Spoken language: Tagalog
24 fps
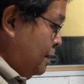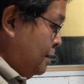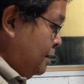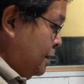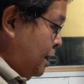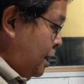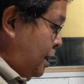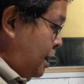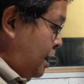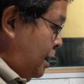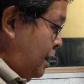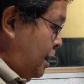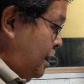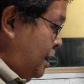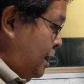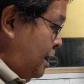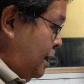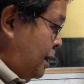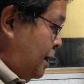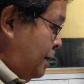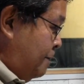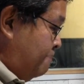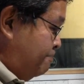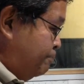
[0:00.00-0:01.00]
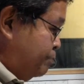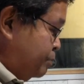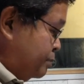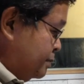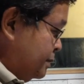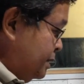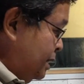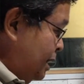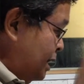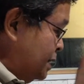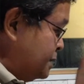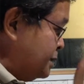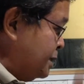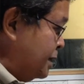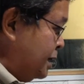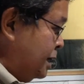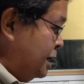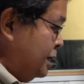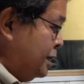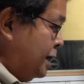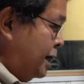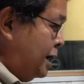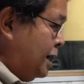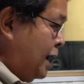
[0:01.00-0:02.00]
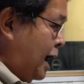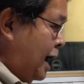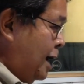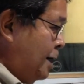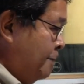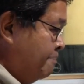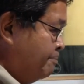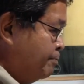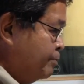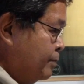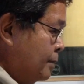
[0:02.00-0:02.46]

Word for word: ni Sir Taylor